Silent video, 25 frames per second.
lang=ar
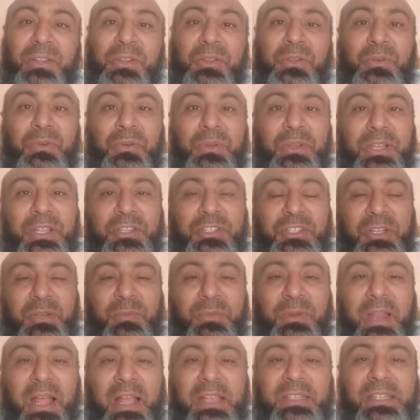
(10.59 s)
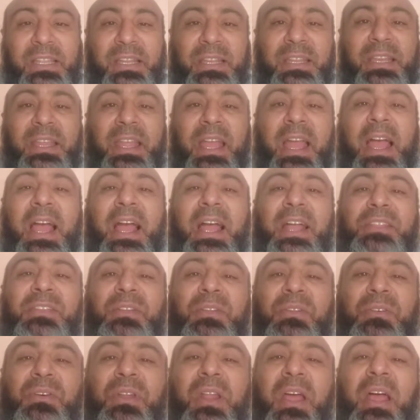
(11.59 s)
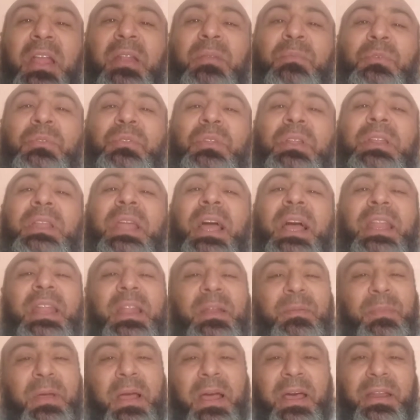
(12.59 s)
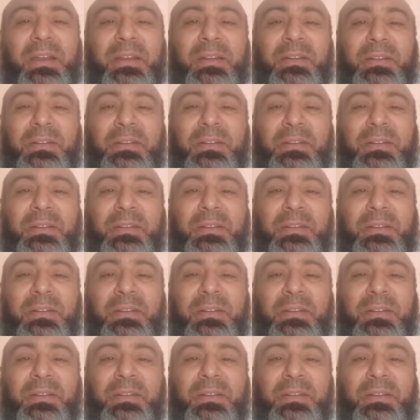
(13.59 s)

يقول يجلب العسل لأحد القرى المطلة على البحر